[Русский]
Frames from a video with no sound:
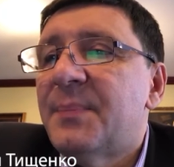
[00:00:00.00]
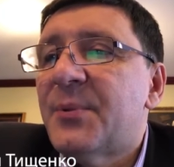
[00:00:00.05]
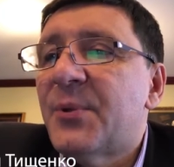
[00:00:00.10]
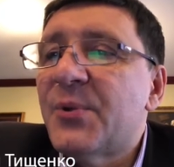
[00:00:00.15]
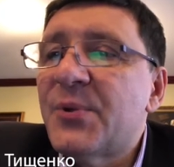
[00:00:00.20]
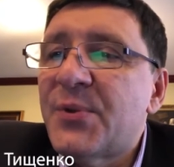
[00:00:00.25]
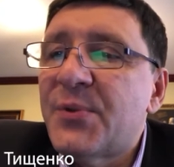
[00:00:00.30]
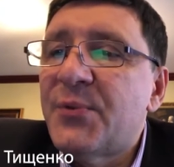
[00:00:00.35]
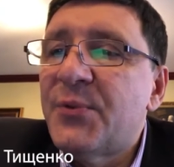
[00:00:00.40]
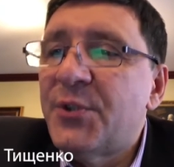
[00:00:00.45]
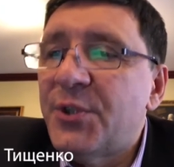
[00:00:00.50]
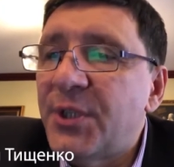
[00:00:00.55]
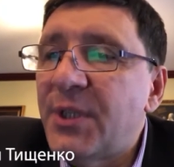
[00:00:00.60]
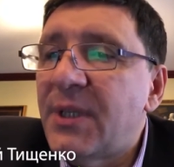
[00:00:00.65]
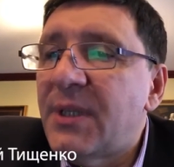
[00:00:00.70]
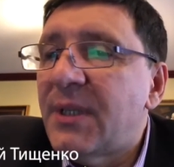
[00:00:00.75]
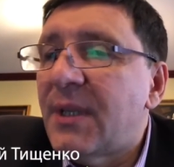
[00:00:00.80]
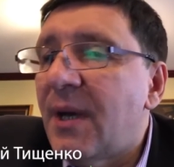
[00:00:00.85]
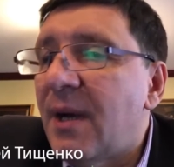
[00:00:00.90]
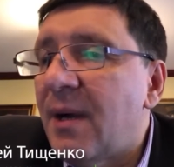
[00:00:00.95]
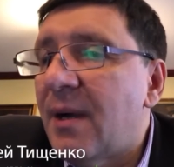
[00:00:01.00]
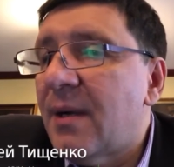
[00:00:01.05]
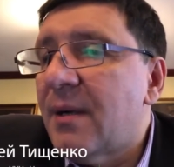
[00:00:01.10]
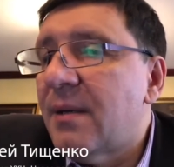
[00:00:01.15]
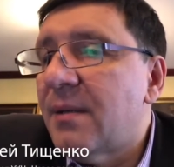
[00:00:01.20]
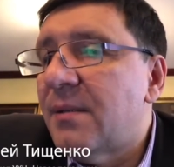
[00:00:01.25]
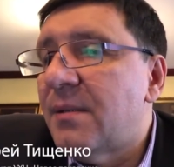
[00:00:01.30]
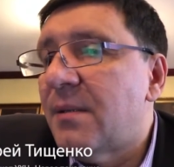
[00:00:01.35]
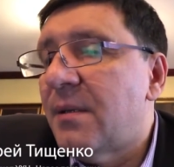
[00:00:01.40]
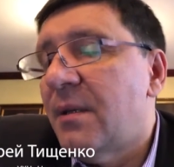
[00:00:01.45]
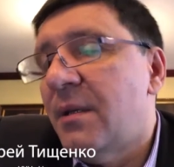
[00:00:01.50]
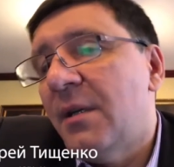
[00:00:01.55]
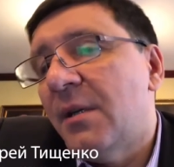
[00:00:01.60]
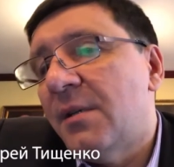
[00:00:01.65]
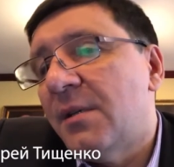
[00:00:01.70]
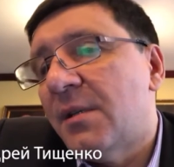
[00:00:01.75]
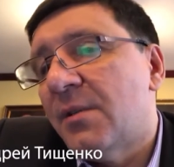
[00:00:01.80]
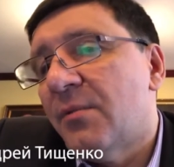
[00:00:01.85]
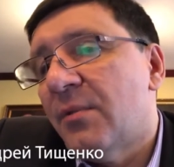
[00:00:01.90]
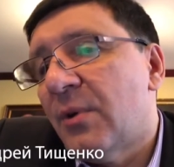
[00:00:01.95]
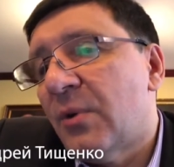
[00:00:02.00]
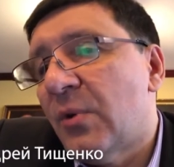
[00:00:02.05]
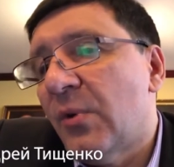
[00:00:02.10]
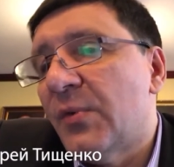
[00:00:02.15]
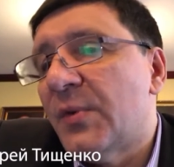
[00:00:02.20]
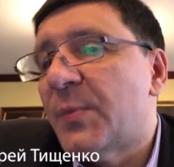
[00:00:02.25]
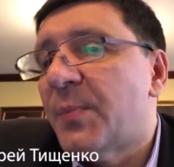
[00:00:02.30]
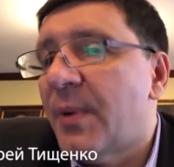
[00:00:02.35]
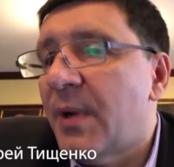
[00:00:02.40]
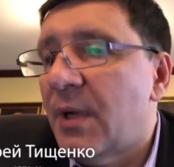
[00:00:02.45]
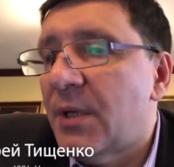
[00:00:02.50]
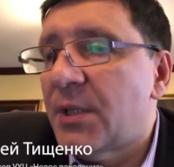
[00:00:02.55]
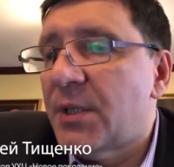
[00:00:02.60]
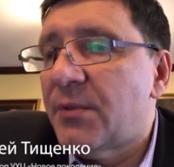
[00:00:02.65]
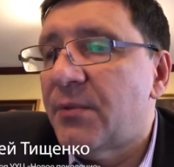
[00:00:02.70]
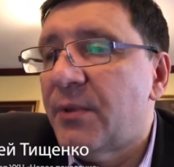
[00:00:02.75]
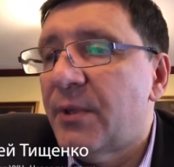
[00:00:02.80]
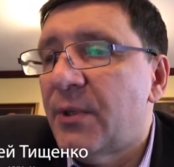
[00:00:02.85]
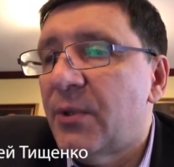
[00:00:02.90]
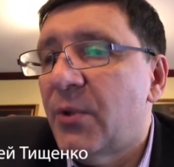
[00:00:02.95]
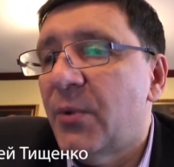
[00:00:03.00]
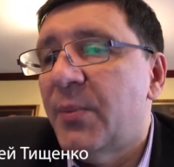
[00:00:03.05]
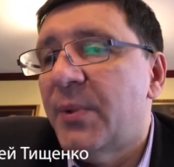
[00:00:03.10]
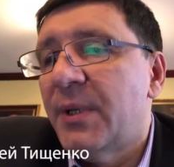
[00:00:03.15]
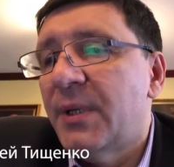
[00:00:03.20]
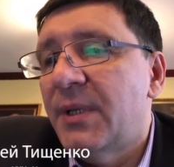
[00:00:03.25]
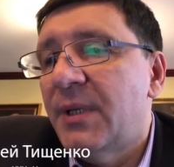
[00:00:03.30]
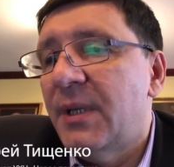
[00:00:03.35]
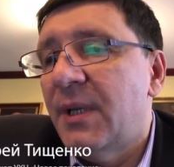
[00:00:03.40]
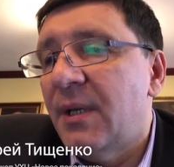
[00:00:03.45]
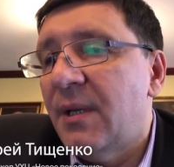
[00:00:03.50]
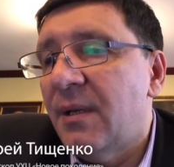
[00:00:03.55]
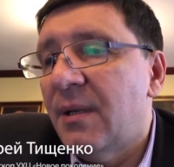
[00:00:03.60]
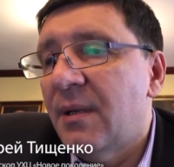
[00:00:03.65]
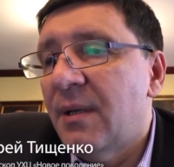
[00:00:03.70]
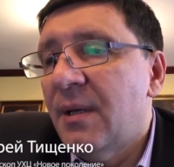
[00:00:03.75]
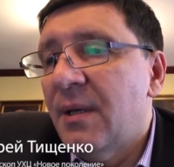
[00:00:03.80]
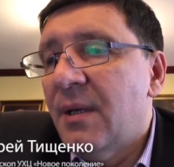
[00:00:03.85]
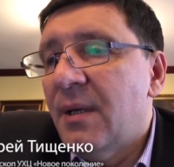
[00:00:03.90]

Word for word: вопрос звучит так. Сергей Сиваков спрашивает. Добрый день.